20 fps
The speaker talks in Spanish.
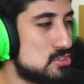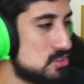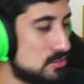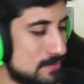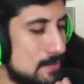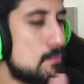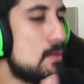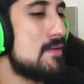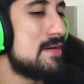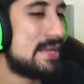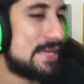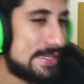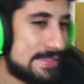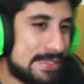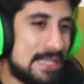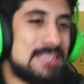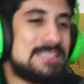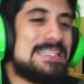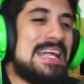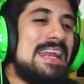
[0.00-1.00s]
Vamos a ver qué
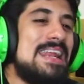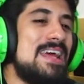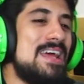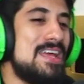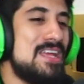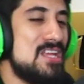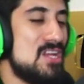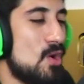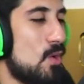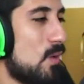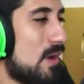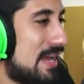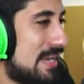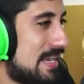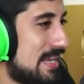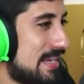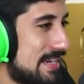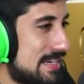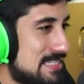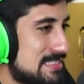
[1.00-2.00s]
tal sale y
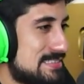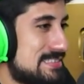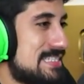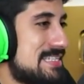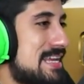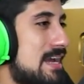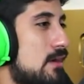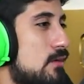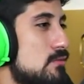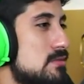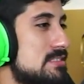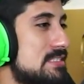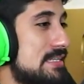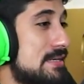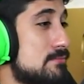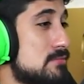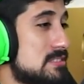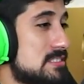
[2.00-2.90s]
ojalá que en este ya consigamos esa